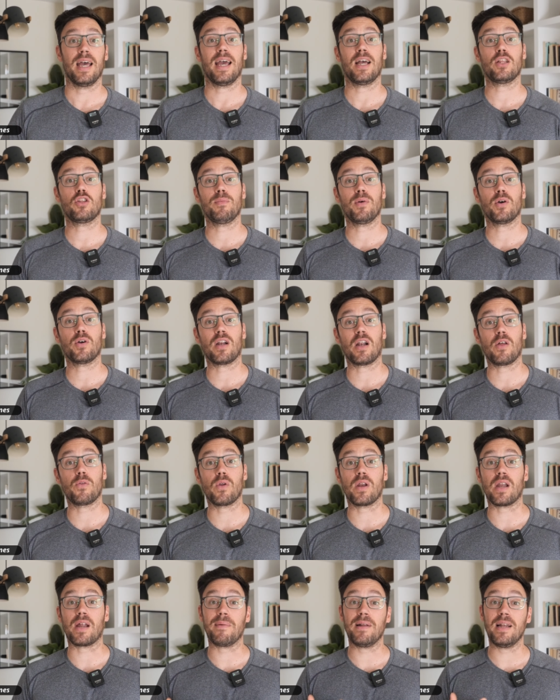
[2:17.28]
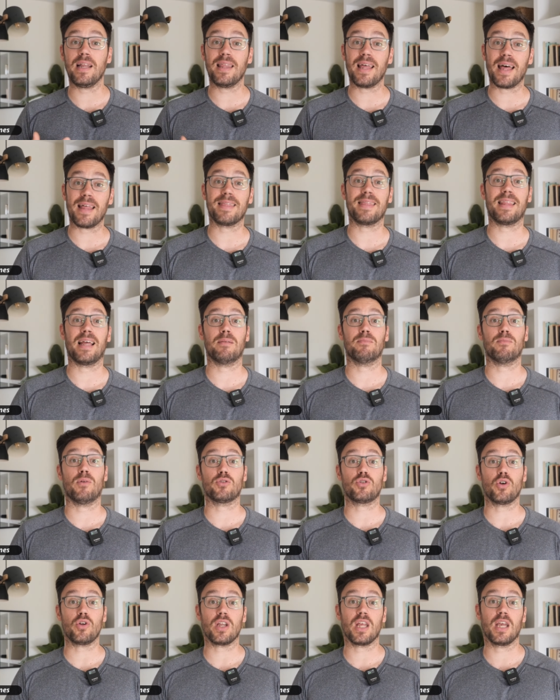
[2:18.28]
Esto mejora la durabilidad del
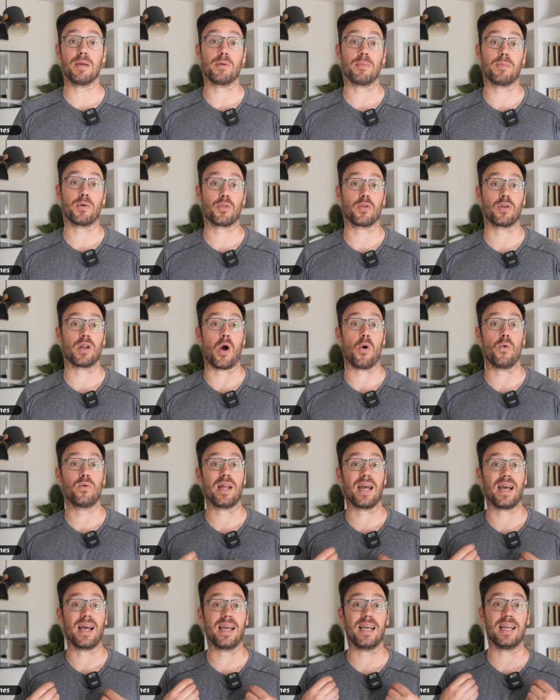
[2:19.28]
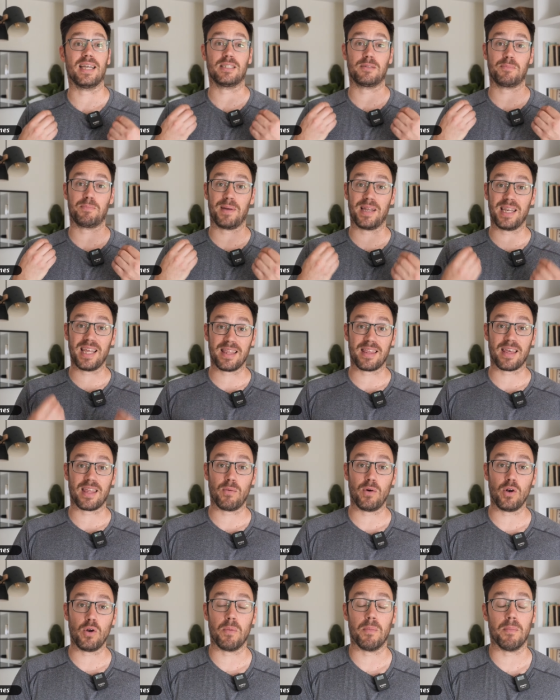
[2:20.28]
motor y proporciona una experiencia
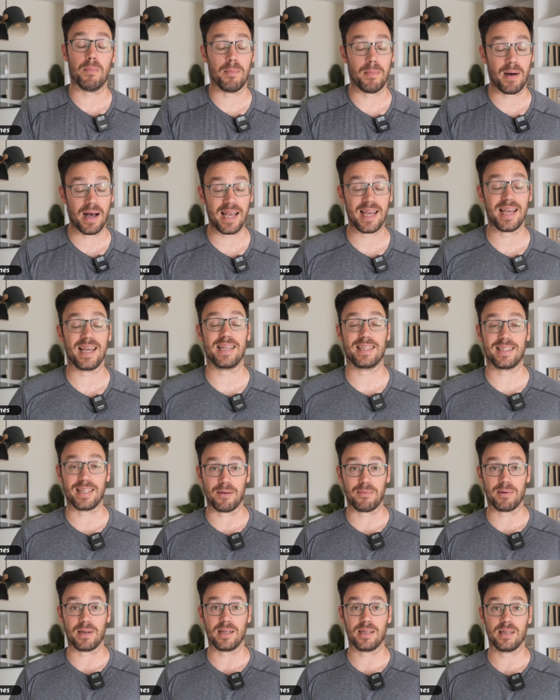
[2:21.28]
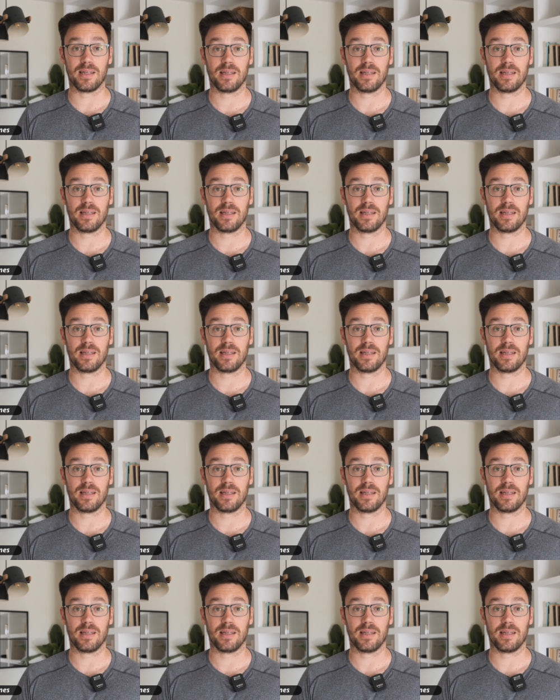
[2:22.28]
de vuelo más estable.